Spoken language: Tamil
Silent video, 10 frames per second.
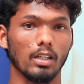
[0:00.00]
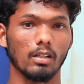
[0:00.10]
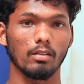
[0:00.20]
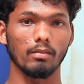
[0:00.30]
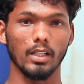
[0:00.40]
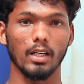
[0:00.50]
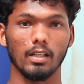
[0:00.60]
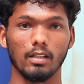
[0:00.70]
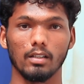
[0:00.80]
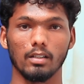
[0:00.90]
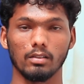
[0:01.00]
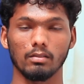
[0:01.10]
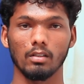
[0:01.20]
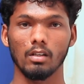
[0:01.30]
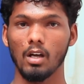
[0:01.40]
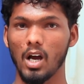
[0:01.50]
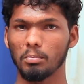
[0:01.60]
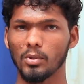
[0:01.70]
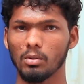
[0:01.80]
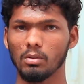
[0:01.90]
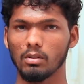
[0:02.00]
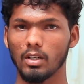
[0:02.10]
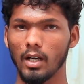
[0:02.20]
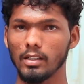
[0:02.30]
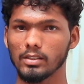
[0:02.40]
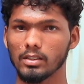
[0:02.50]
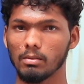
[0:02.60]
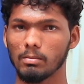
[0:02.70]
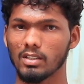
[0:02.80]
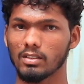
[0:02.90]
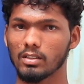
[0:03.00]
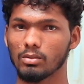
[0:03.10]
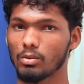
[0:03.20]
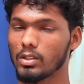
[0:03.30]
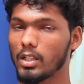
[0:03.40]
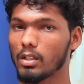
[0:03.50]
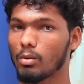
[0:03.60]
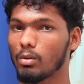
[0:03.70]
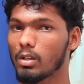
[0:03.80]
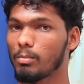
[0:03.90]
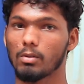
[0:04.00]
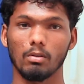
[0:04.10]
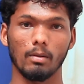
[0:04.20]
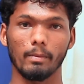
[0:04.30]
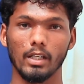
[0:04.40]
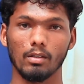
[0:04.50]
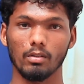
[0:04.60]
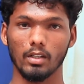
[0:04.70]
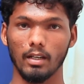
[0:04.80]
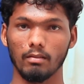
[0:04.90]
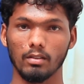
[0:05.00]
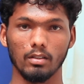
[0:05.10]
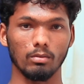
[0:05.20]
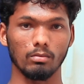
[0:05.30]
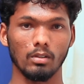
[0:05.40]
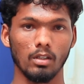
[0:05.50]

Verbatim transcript: தகவல் வெளியாகி இருக்கிறது அப்போது கார்த்தி சிதம்பரத்துக்கு தொகுதி எங்கே கொடுக்கப்படும் அப்படிங்கிற ஒரு கேள்வியும் எழும்